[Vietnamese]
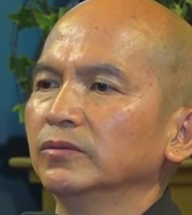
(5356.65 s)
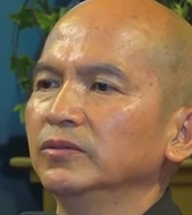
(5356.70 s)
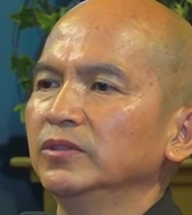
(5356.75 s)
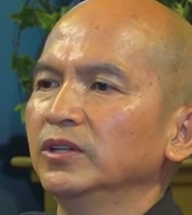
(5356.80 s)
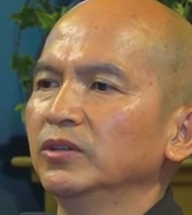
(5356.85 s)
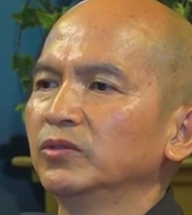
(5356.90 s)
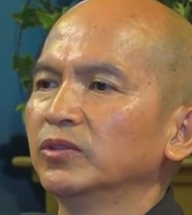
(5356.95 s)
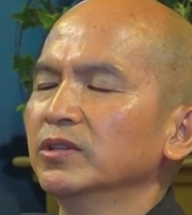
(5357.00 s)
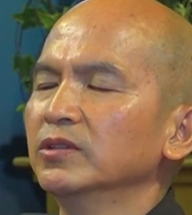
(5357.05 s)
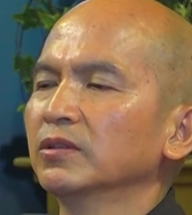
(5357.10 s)

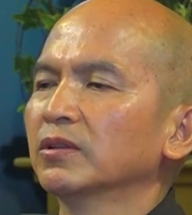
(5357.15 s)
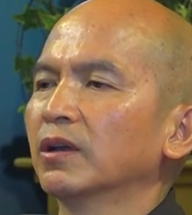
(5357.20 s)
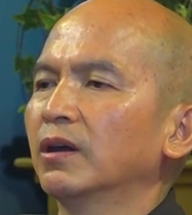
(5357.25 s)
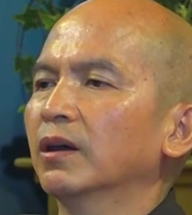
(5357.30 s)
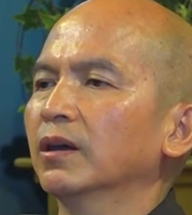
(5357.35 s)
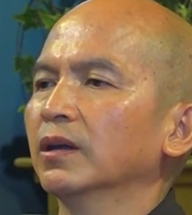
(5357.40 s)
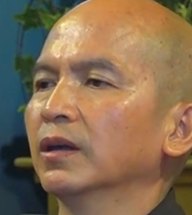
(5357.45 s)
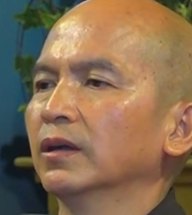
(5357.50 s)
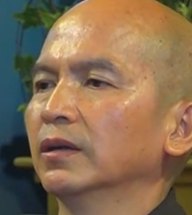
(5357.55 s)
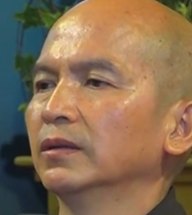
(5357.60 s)
như tinh
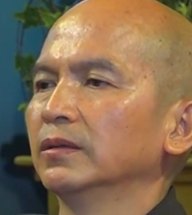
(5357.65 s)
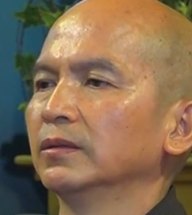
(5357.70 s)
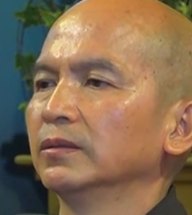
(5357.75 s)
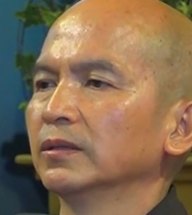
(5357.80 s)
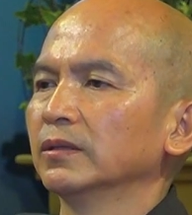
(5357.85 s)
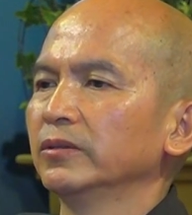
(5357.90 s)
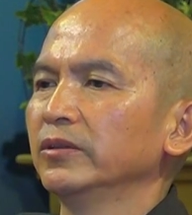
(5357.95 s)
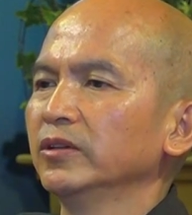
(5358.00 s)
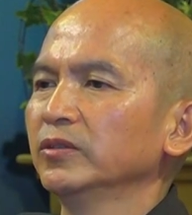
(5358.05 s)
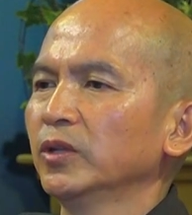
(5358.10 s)
thần
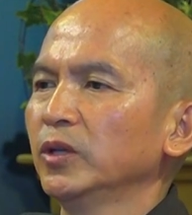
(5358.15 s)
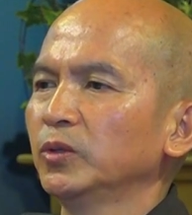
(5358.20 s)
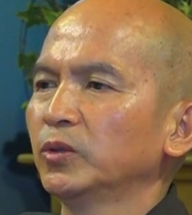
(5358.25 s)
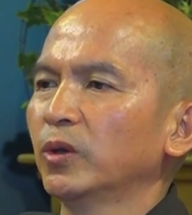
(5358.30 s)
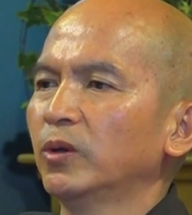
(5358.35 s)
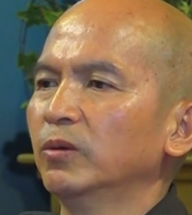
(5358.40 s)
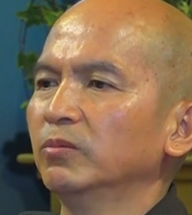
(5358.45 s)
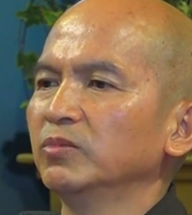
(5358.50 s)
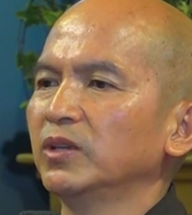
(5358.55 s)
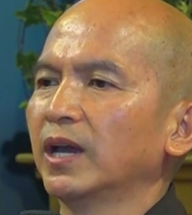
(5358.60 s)
Đức Thế
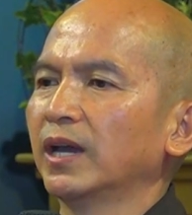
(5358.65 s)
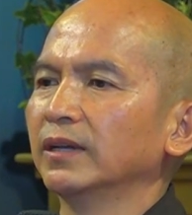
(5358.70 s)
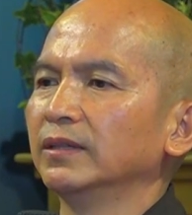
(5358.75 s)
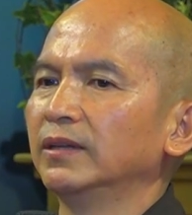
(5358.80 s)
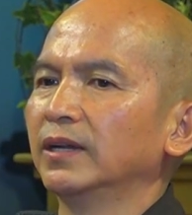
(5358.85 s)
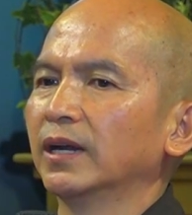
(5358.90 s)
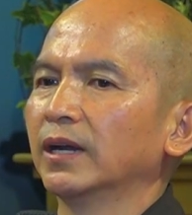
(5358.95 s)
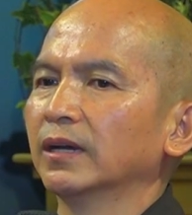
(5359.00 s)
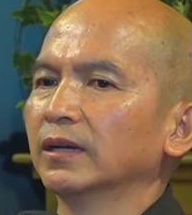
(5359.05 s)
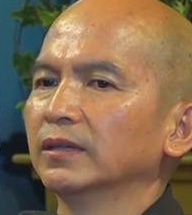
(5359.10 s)
Tôn dạy
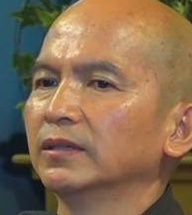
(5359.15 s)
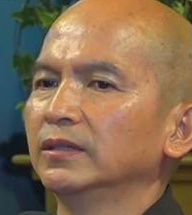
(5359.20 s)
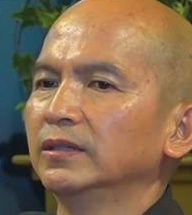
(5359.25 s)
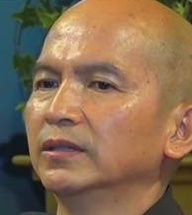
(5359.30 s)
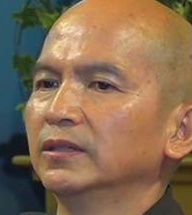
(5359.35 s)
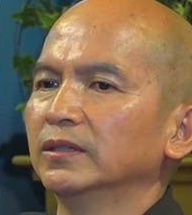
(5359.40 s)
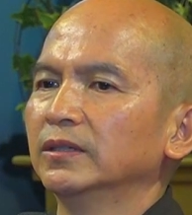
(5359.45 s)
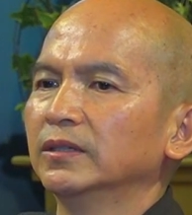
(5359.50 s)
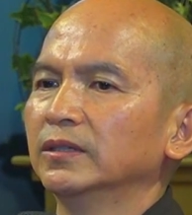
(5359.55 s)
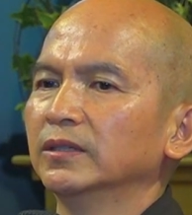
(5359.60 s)
rằng
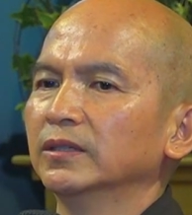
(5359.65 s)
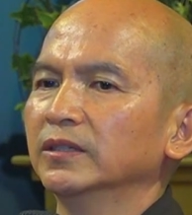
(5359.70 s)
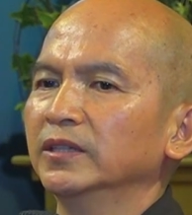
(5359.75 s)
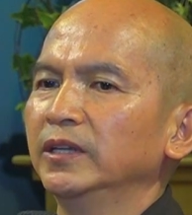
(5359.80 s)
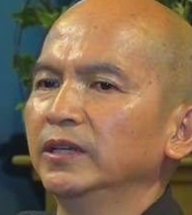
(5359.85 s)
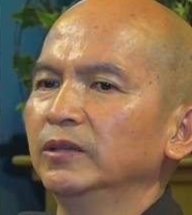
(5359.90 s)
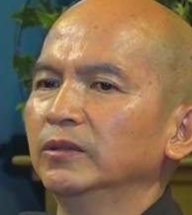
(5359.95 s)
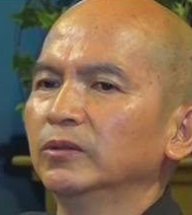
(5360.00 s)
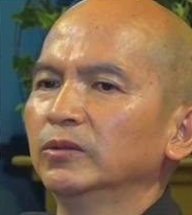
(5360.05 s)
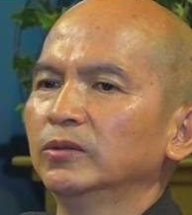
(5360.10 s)

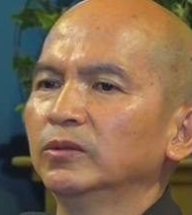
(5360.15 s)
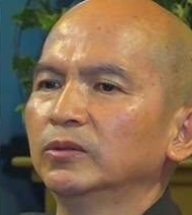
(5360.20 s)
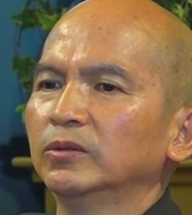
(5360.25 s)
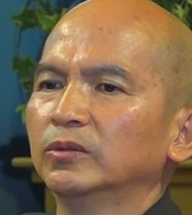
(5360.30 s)
nếu